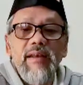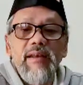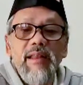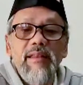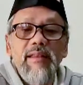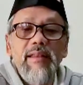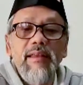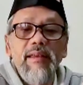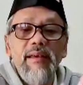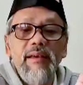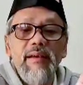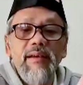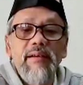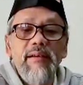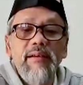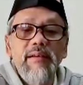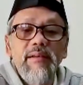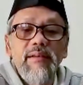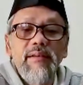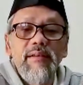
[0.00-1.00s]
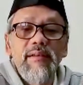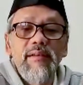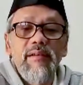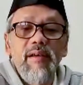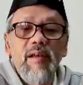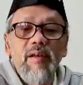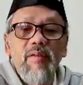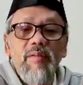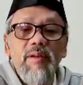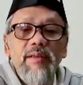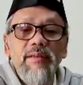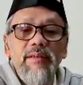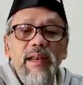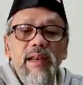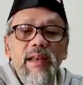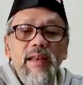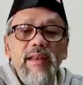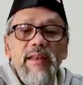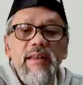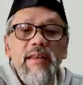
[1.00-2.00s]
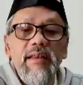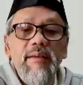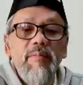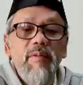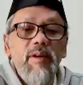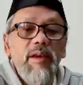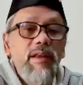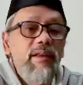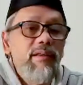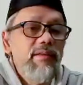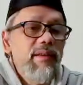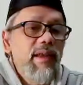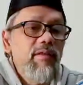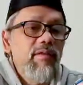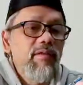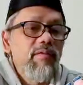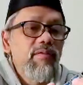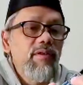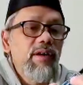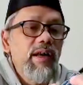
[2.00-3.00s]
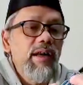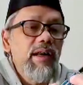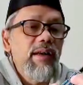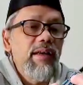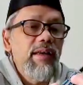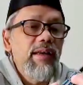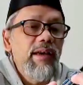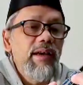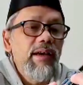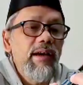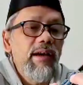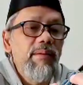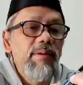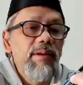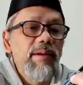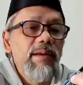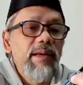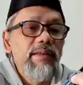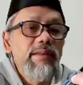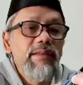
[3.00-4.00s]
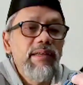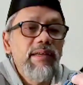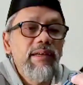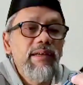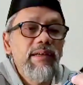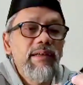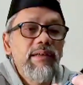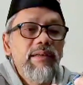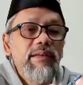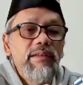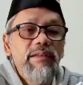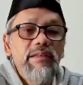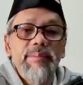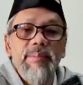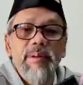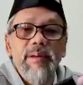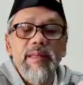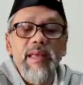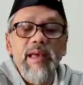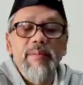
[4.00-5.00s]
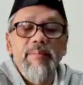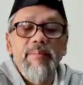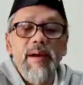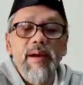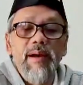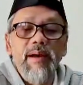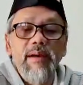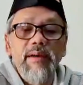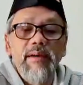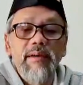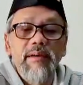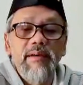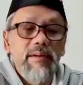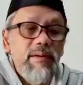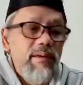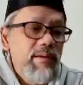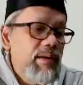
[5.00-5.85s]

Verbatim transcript: Nanti uh, kalau udah jalan ini mungkin saya tunjukkan lagi ya aplikasinya seperti apa uh,